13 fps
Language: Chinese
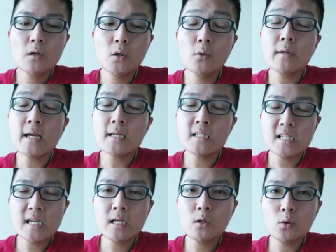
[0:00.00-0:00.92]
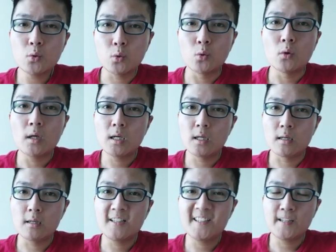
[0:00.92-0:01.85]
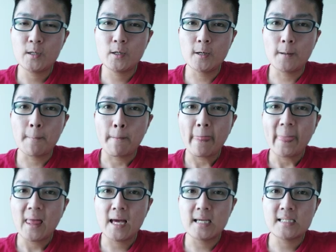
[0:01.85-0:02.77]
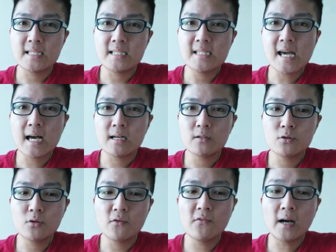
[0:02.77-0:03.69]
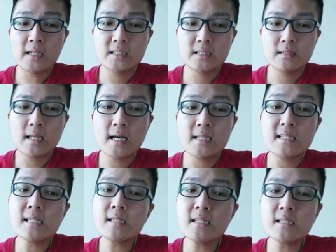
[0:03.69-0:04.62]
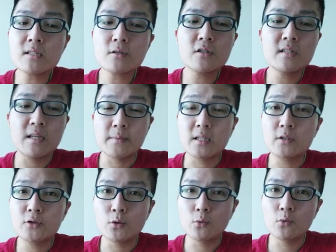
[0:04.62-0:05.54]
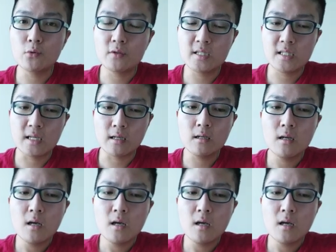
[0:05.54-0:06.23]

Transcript: 有那个金土合的那个呃现象去发生，那金星就是你们的守护星，